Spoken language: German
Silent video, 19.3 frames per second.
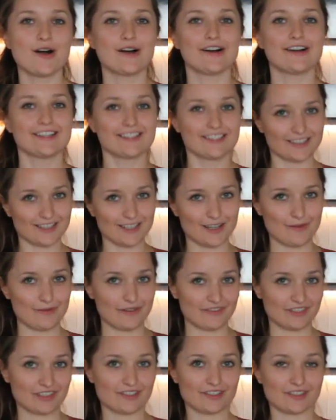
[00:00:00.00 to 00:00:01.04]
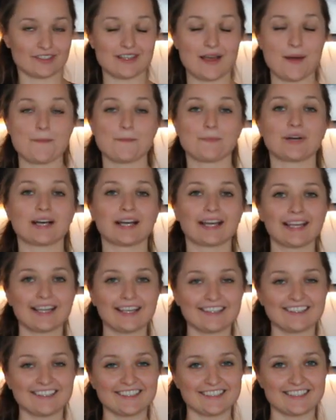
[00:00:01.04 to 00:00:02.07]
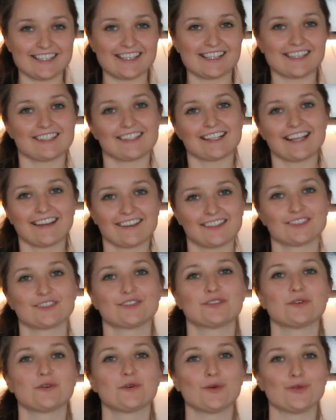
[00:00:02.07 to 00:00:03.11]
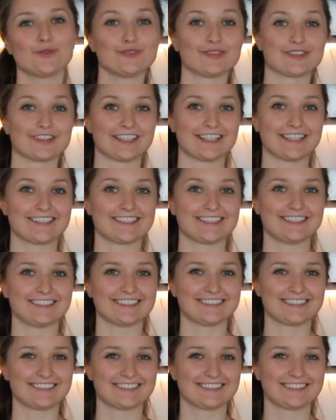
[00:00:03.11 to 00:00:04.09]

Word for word: Heute zaubern wir zusammen richtig leckere Ofenfrikadellen.